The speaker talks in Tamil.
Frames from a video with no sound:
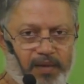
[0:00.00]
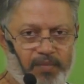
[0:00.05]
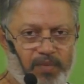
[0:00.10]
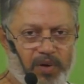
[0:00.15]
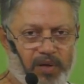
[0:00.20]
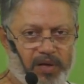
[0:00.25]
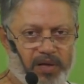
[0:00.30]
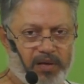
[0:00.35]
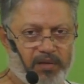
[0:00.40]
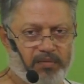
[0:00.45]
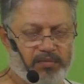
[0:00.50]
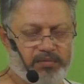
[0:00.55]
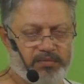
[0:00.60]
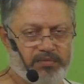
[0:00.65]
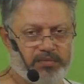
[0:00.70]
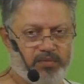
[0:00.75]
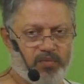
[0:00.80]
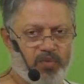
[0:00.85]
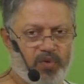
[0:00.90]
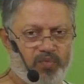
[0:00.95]
நம்மளுக்கு
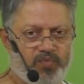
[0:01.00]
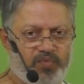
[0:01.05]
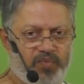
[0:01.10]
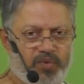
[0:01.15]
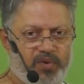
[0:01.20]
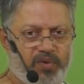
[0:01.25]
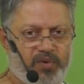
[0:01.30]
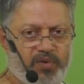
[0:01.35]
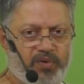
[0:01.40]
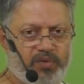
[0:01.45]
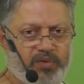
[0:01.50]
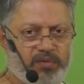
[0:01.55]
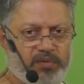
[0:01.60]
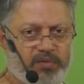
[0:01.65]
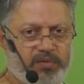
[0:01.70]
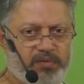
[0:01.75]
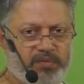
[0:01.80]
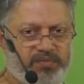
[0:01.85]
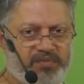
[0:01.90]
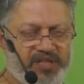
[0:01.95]
ஒவ்வொரு
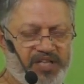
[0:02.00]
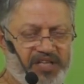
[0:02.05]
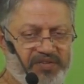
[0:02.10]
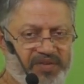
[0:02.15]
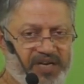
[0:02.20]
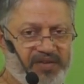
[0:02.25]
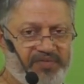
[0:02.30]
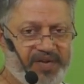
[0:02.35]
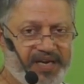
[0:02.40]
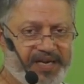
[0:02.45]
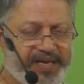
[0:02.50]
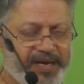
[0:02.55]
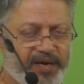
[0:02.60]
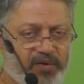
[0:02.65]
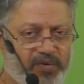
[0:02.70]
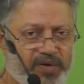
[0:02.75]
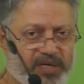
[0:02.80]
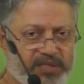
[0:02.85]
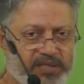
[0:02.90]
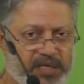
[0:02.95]
தீவிர வேட்கை
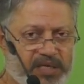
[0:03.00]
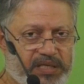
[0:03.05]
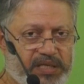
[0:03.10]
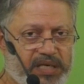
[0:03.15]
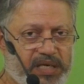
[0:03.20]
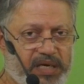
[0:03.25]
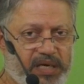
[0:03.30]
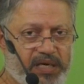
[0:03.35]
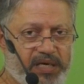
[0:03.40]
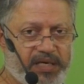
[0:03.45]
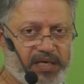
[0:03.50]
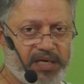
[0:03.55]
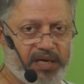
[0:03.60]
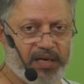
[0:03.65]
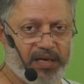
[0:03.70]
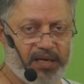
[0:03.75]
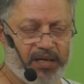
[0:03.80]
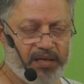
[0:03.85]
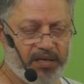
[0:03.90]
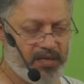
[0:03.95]
கொண்ட
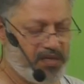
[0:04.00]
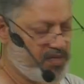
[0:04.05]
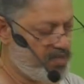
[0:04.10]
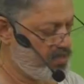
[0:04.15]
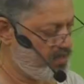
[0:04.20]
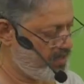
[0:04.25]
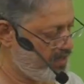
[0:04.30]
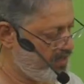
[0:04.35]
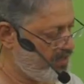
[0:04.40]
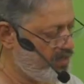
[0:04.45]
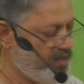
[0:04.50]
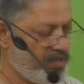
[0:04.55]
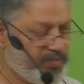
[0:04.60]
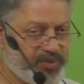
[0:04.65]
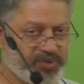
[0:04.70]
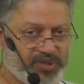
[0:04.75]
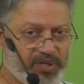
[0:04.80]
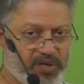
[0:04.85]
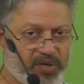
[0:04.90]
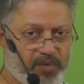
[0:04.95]
சாதகர்கள்கிட்டலாம் இந்த
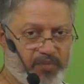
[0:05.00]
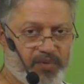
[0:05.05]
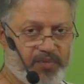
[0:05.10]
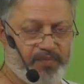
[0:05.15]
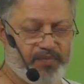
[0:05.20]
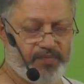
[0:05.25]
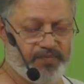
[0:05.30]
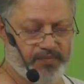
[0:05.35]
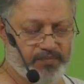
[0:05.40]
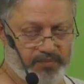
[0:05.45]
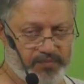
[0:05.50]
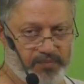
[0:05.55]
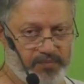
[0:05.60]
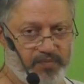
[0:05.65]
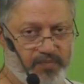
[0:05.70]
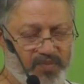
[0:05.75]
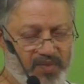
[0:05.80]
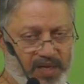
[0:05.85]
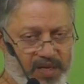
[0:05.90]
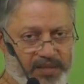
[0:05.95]
புஸ்தகமும்
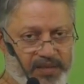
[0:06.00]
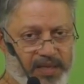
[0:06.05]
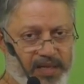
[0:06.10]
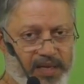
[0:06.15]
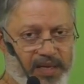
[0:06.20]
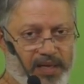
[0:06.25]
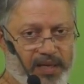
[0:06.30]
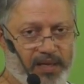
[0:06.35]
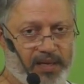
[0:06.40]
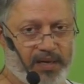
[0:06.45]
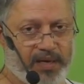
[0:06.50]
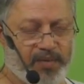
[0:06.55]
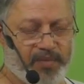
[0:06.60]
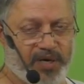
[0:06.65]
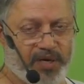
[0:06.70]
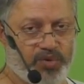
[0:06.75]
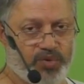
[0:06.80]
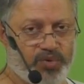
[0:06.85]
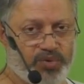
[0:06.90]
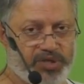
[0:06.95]
அந்த
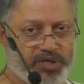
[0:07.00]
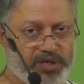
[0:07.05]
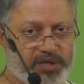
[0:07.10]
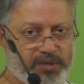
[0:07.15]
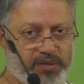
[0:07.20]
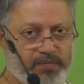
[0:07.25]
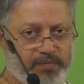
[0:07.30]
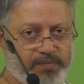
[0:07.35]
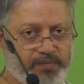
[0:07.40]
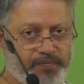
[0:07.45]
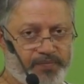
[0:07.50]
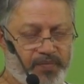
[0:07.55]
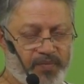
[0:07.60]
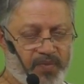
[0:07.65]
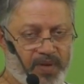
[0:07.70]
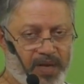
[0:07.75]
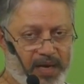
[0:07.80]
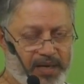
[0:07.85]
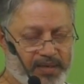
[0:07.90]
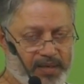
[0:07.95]
ரமண நூற்றிரட்டும்
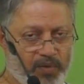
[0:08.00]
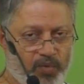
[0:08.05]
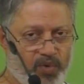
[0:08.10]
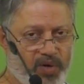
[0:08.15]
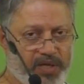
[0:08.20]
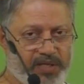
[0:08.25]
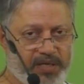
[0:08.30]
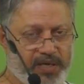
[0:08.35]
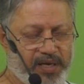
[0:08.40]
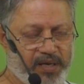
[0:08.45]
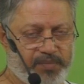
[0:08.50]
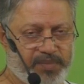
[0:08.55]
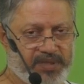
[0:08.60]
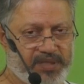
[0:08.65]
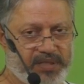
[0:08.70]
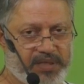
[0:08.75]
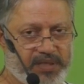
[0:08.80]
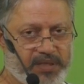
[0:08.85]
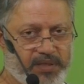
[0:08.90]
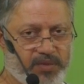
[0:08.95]
அதை உள்ளது
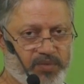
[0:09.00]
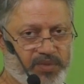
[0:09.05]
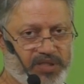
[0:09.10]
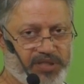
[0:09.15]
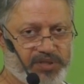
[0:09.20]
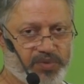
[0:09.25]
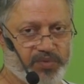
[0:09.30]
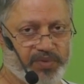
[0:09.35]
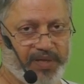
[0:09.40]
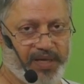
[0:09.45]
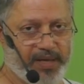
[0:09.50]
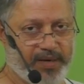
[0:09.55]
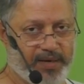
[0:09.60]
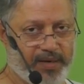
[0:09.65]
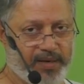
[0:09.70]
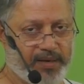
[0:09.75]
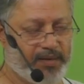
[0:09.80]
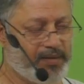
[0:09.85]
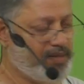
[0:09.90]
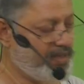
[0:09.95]
நாற்பதற்கு உபதேச உந்தியார்
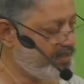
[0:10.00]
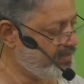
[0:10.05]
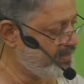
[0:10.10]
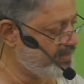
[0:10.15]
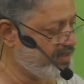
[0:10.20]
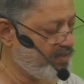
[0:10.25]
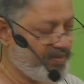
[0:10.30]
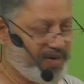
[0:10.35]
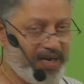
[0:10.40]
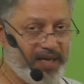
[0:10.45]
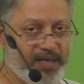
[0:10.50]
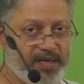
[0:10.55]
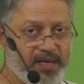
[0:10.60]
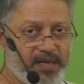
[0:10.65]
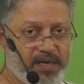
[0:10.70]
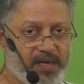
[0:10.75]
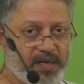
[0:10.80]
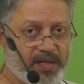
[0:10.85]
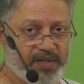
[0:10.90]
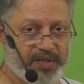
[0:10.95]
இருக்குது அதை தவிர
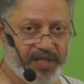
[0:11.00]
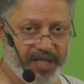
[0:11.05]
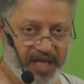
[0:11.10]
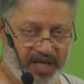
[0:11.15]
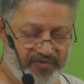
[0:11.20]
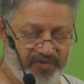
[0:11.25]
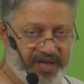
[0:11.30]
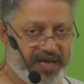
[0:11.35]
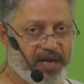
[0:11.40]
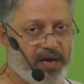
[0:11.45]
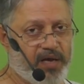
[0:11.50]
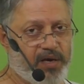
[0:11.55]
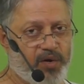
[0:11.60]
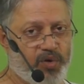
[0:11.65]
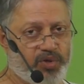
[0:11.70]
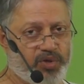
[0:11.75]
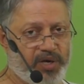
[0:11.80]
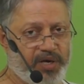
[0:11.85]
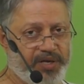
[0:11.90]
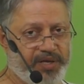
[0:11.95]
தேவி
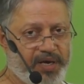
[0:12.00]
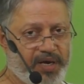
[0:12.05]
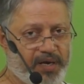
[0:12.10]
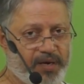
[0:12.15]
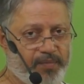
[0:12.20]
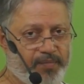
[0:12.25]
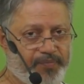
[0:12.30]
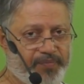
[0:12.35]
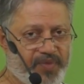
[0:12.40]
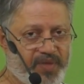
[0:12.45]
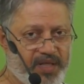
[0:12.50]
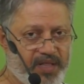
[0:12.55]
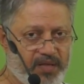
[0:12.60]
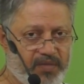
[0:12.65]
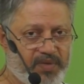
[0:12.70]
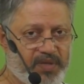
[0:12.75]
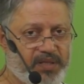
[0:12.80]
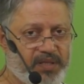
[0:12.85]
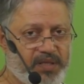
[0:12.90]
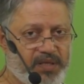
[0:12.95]
காலோத்தர ஞானம் இது
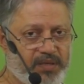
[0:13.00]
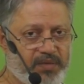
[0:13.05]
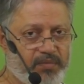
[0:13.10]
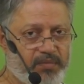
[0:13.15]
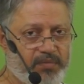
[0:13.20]
வந்து